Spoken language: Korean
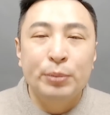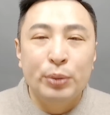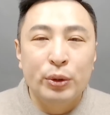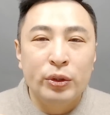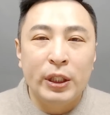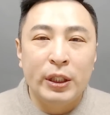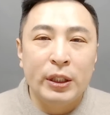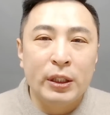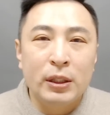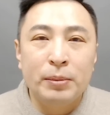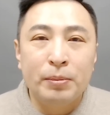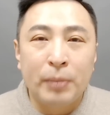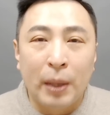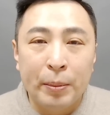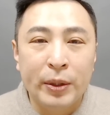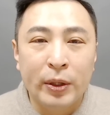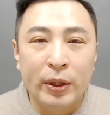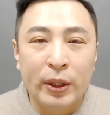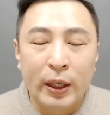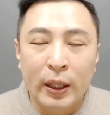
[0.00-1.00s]
분들이 있는
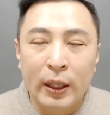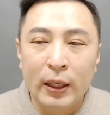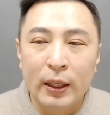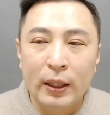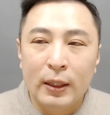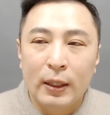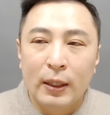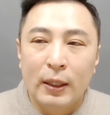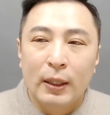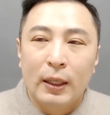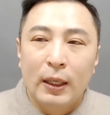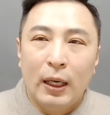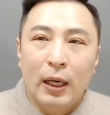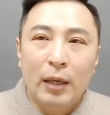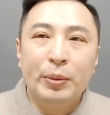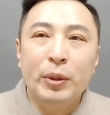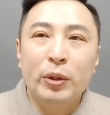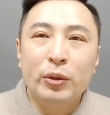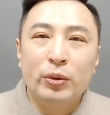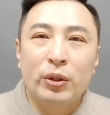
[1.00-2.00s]
반면에
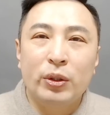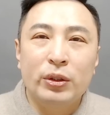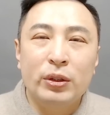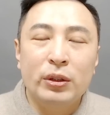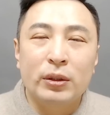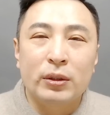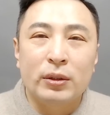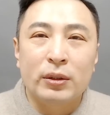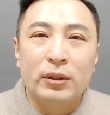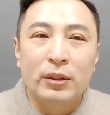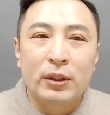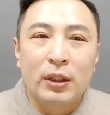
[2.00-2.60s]
한편으로는